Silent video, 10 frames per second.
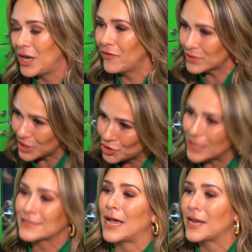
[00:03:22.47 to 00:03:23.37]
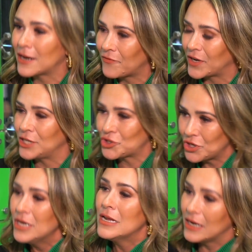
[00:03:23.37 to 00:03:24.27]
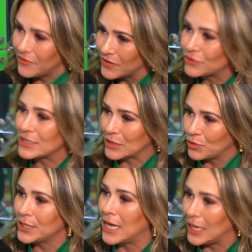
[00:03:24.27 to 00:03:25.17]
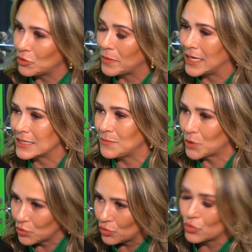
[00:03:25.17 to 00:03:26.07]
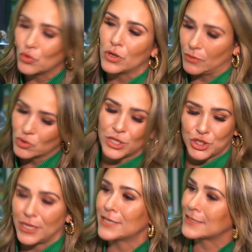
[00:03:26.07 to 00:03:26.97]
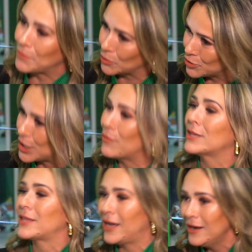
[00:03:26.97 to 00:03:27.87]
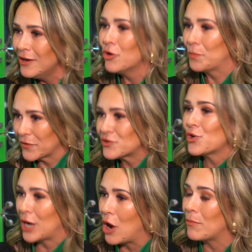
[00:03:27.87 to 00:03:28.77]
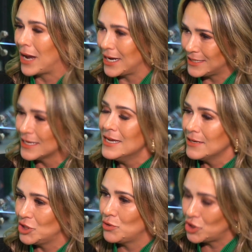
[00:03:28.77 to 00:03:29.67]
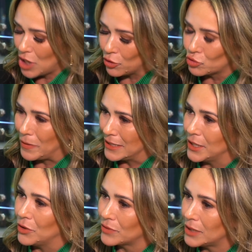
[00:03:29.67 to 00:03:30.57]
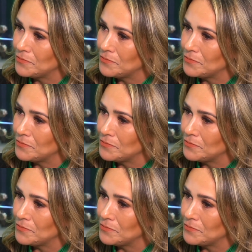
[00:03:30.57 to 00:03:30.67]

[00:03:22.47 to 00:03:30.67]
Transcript: e aí vocês já saem na frente levando esse cuidado para esse produtor, é. ou seja, desde a produção até o profissional mais de, de alto padrão. Né?